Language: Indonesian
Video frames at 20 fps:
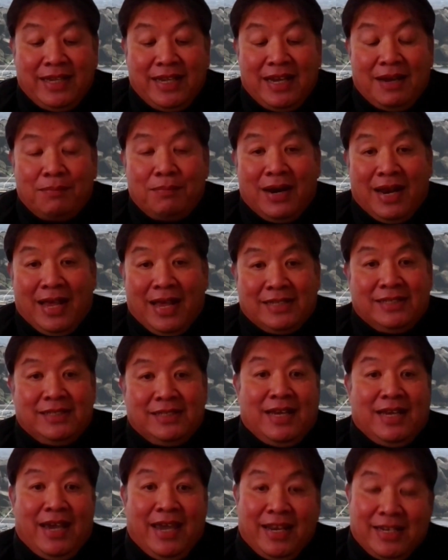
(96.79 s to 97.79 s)

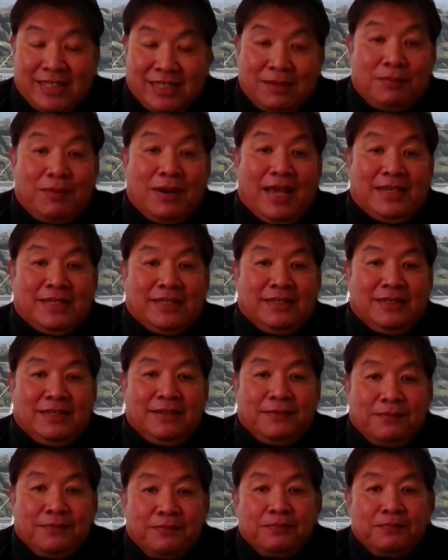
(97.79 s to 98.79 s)
13 ayat
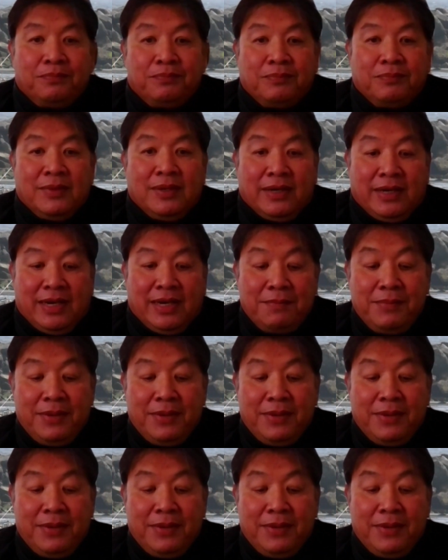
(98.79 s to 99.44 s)
11.